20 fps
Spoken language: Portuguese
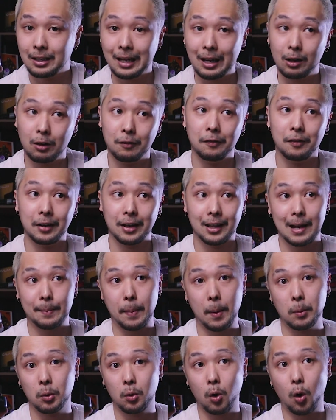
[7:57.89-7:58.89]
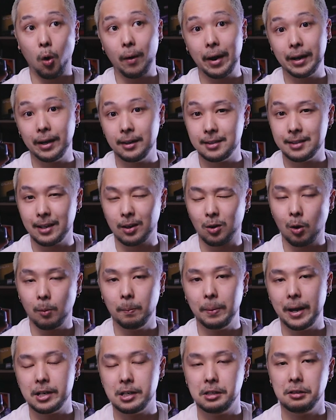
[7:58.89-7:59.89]
que era o fone da PAMU com ANC
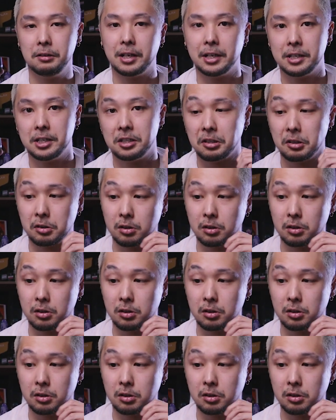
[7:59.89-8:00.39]
completinho que a gente